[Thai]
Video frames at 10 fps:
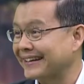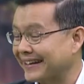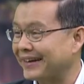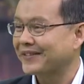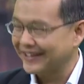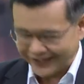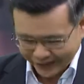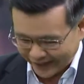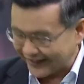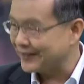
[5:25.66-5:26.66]
นะครับซึ่งทุ
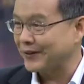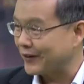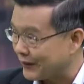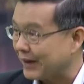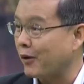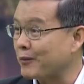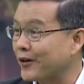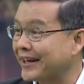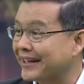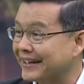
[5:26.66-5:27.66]
กคนเหมือนรวมทั้งผม
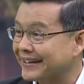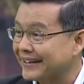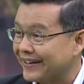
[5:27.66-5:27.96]
ด้วยฮะ